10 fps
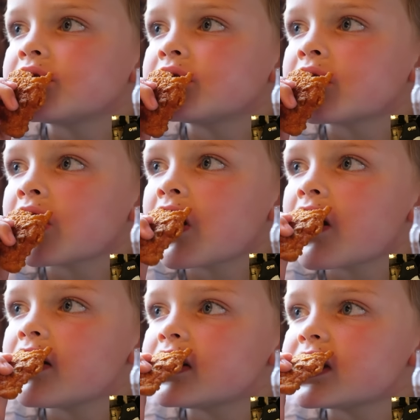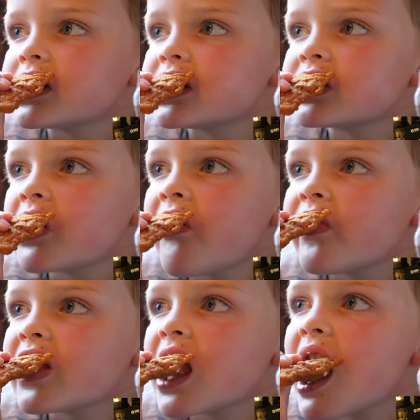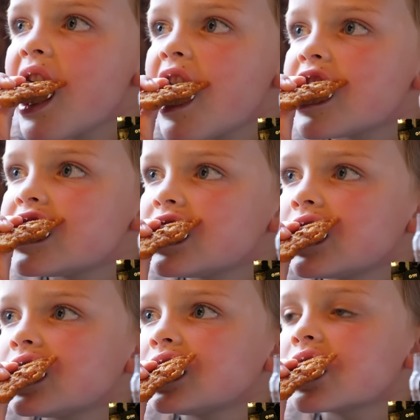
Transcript: 8-12 yaş arası çocuklarımızın